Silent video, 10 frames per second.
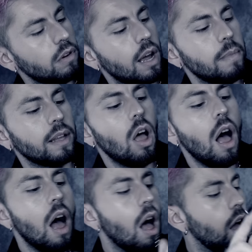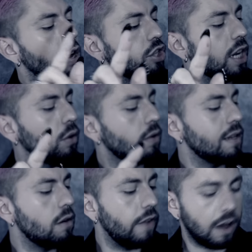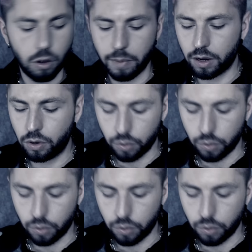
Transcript: la merde ah, J'ai creusé le phare comme un